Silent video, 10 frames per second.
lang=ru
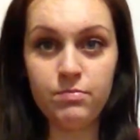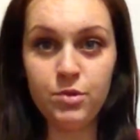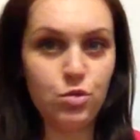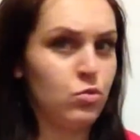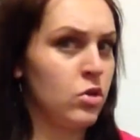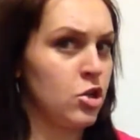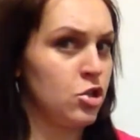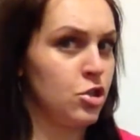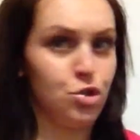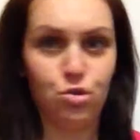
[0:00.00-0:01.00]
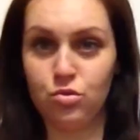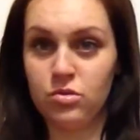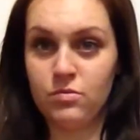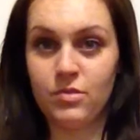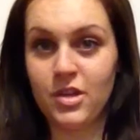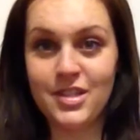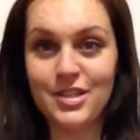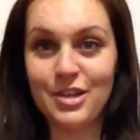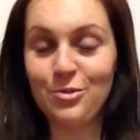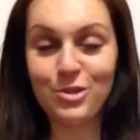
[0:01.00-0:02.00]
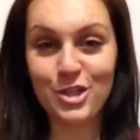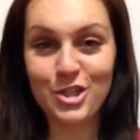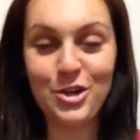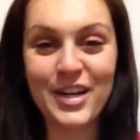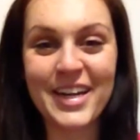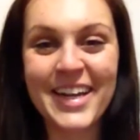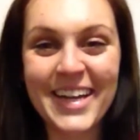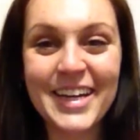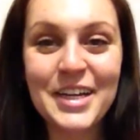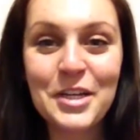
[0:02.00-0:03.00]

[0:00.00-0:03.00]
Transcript: Почему-то кажутся черным, я не знаю, но это не черные